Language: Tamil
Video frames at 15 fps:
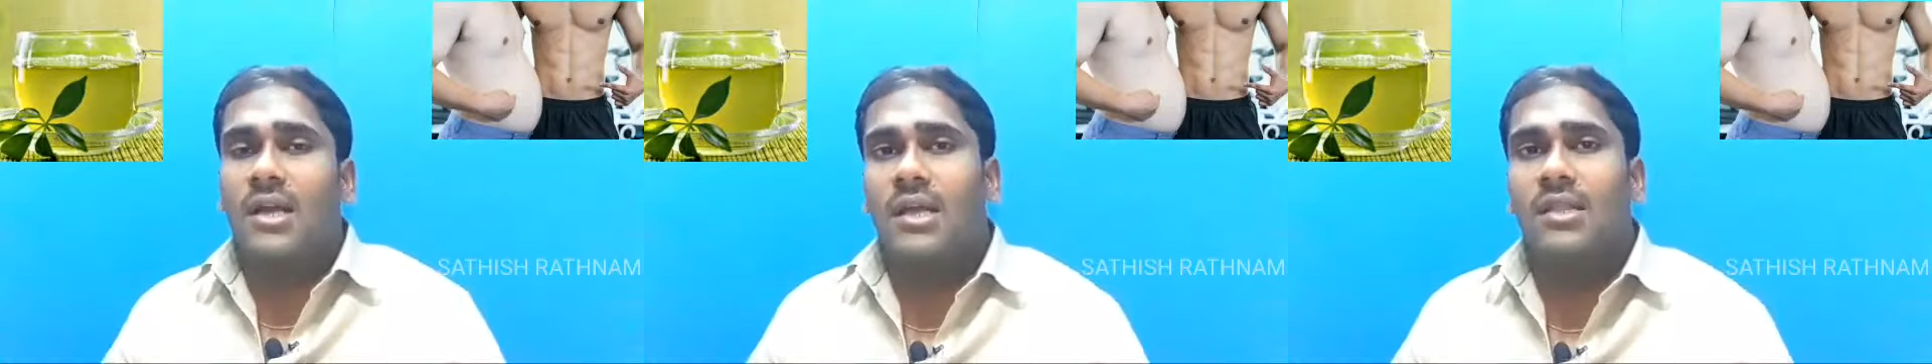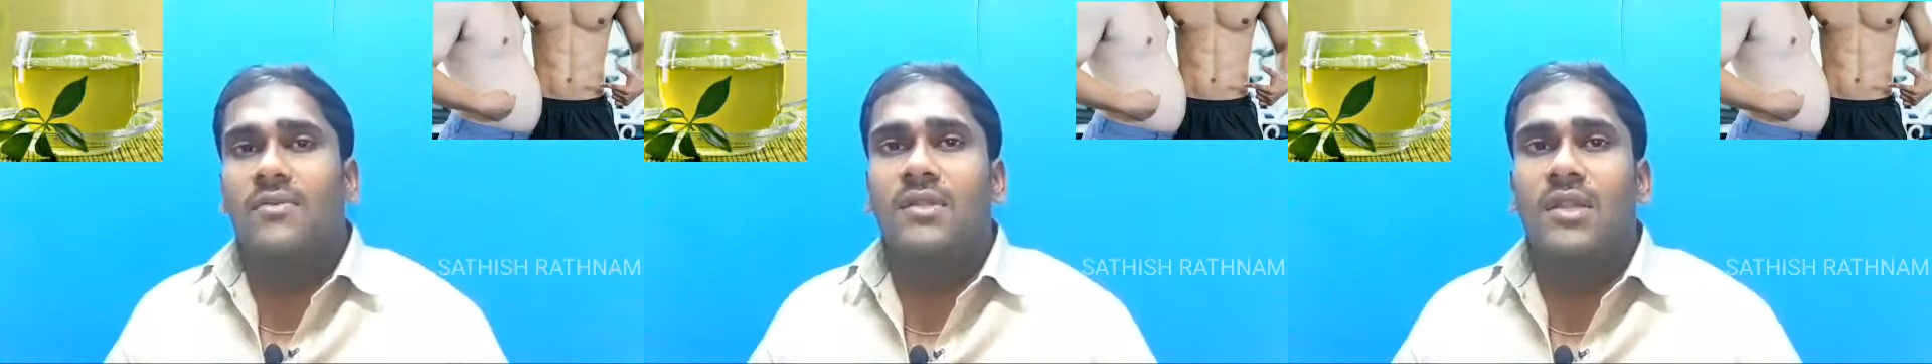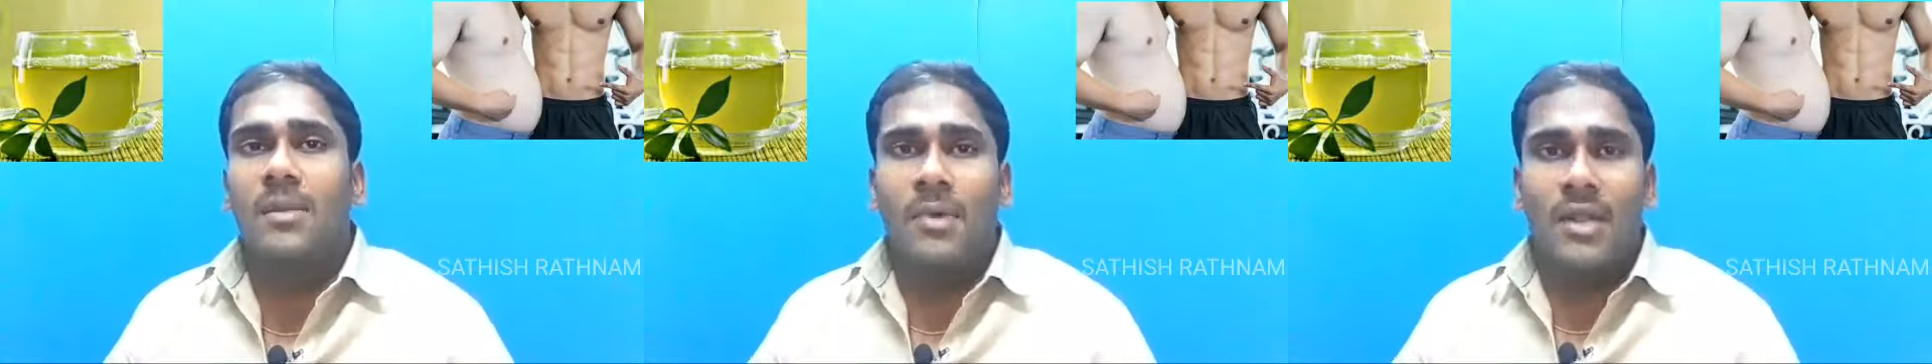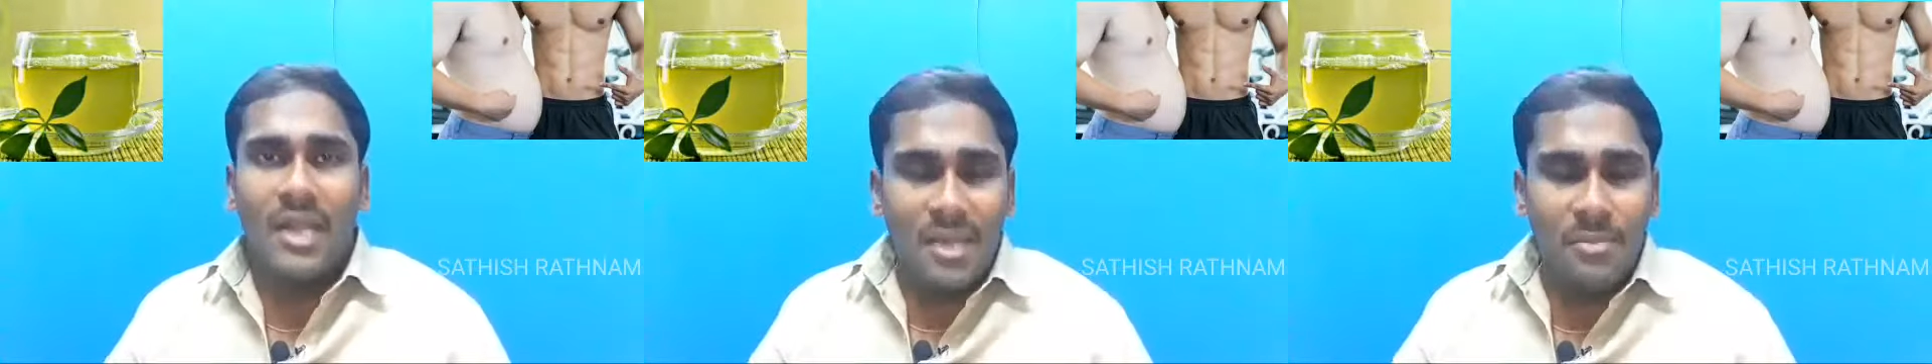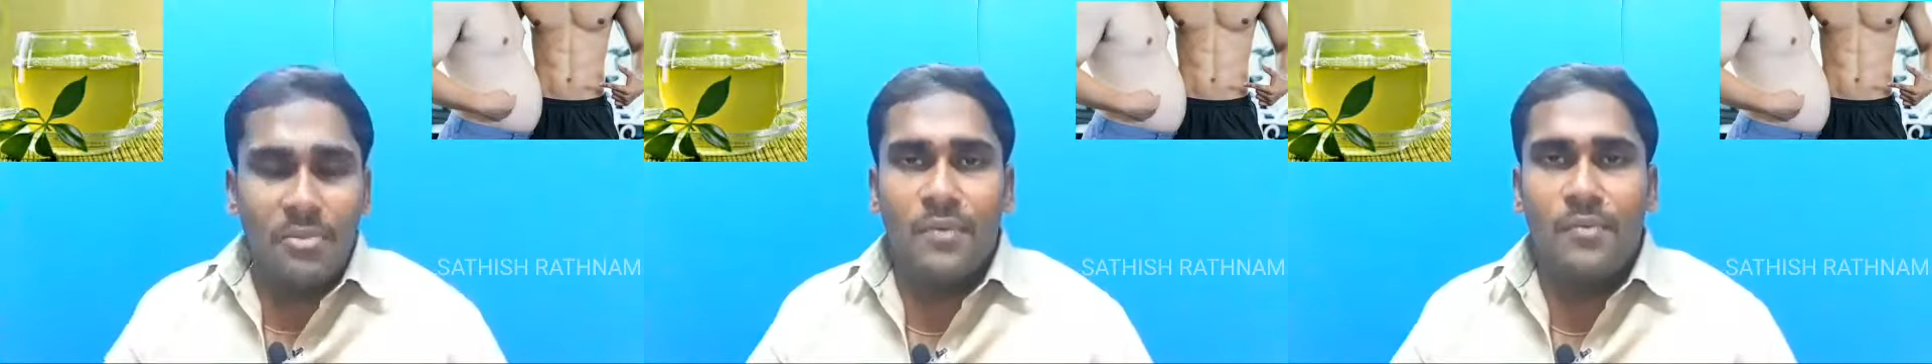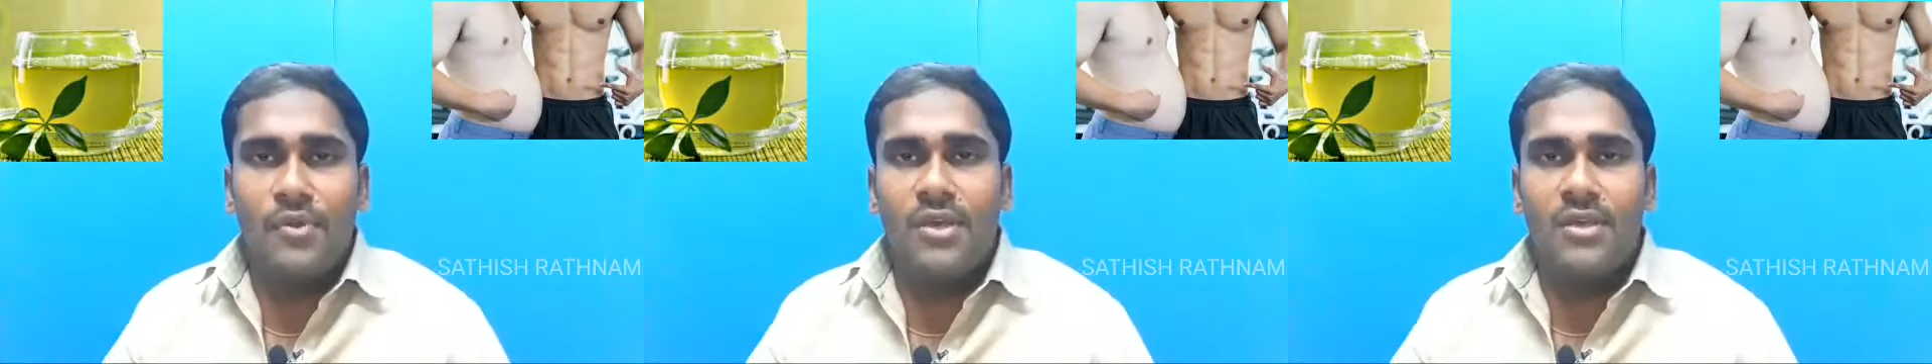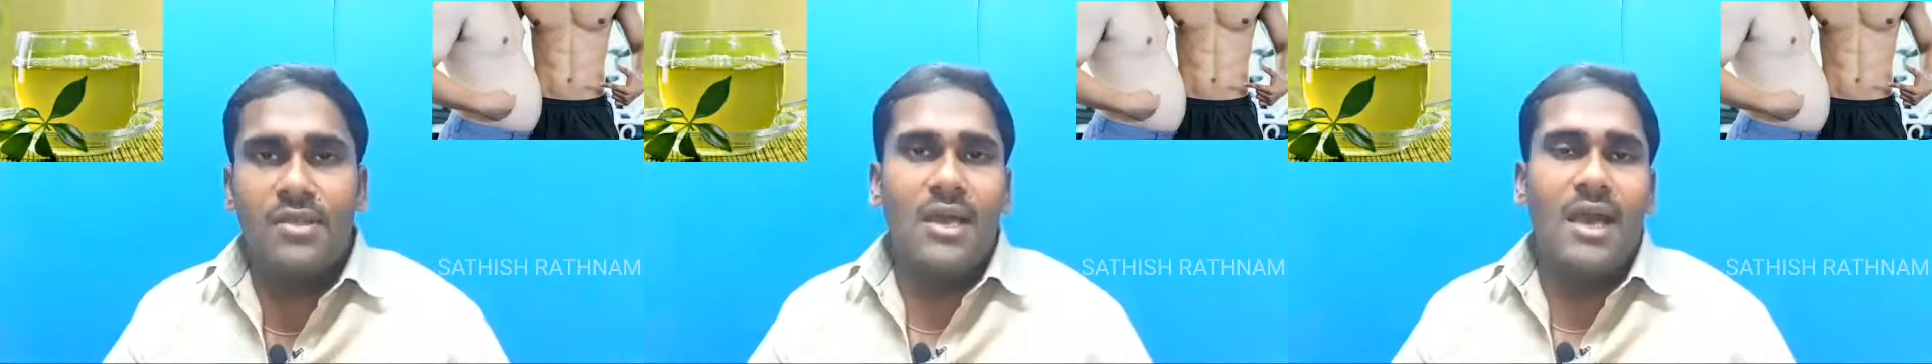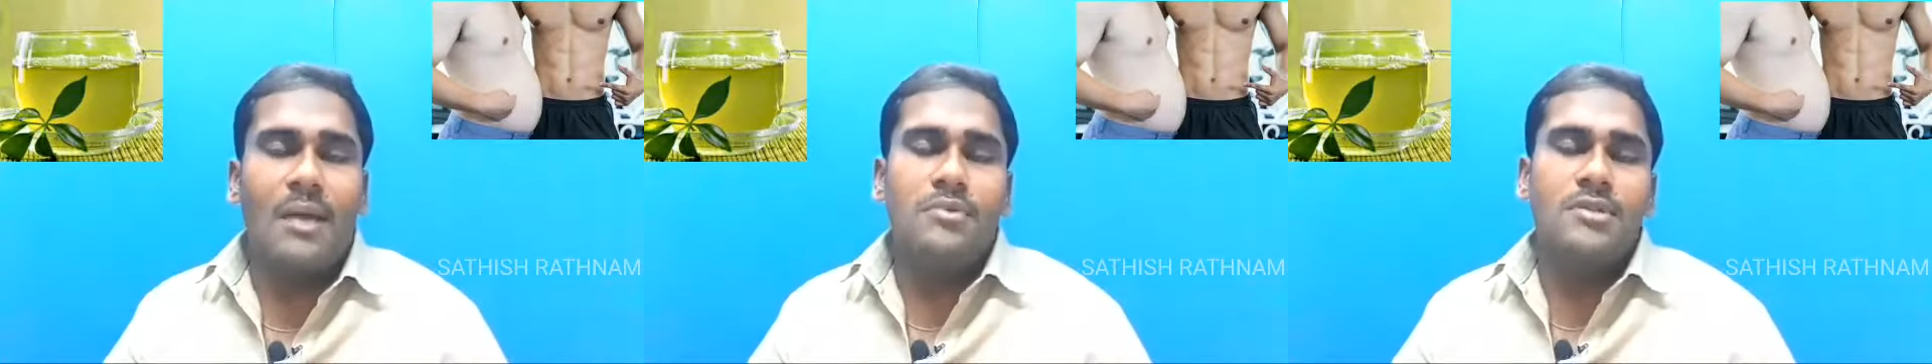அதை வந்து நம்ம கிளைம் பண்ண முடியாது
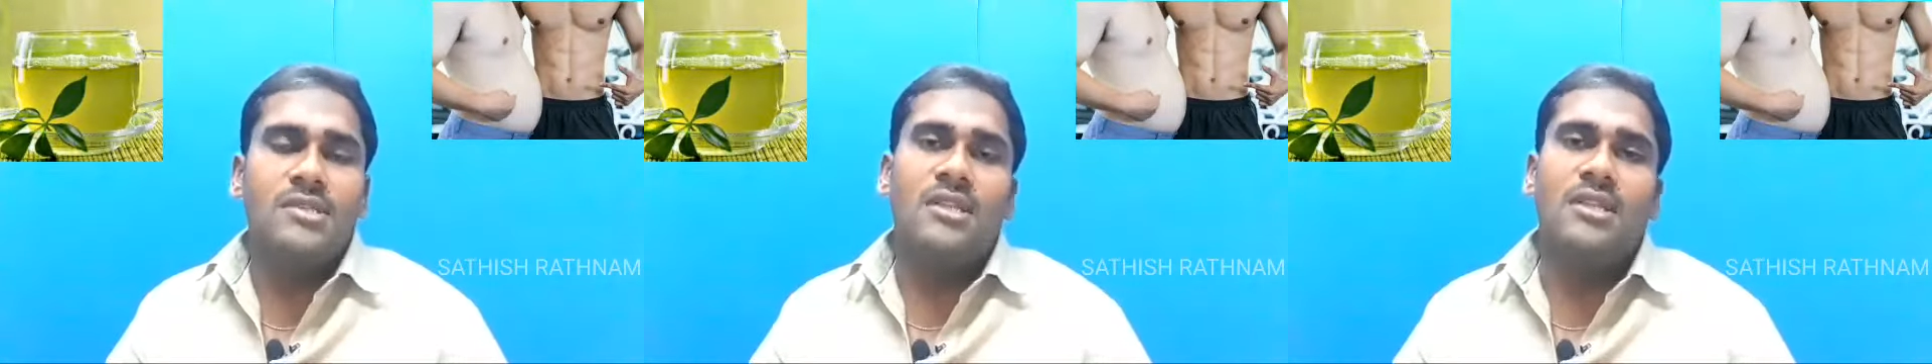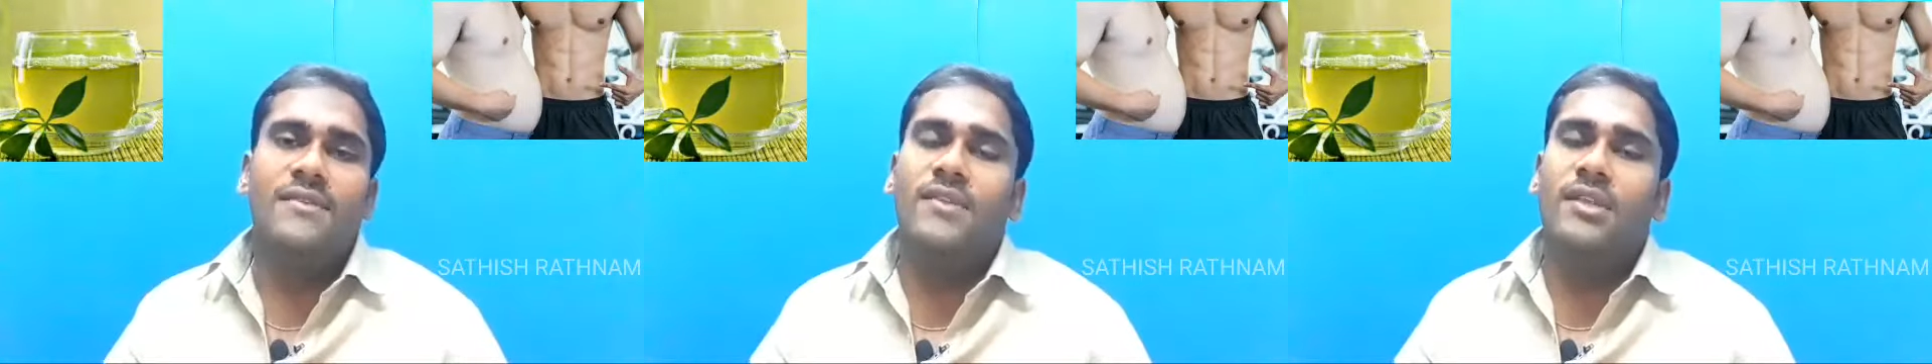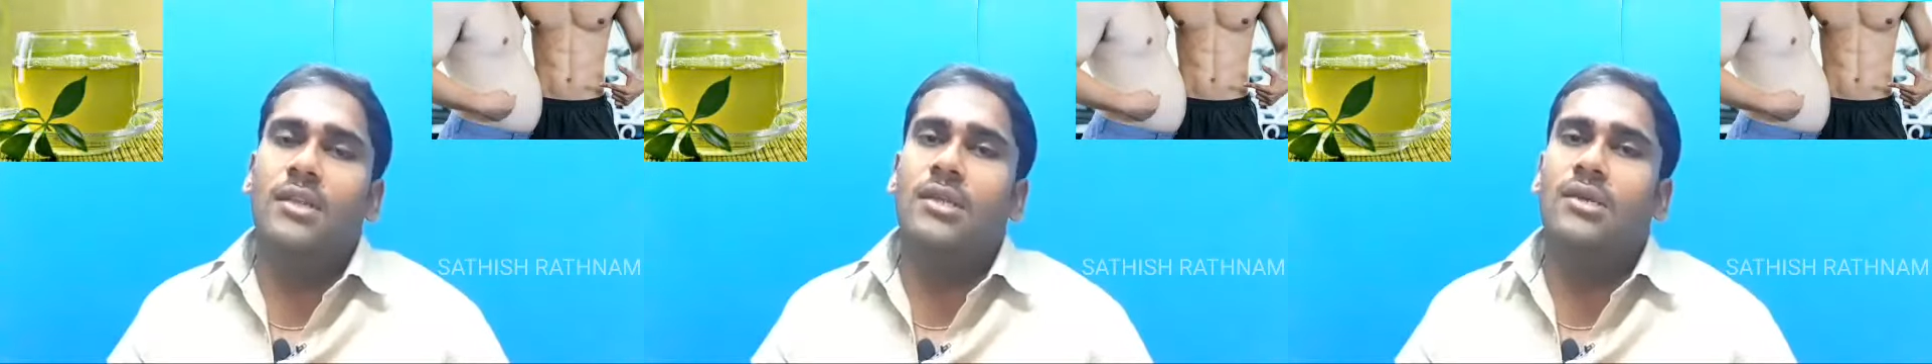ஆப்பிள் சைடர் வினிகர்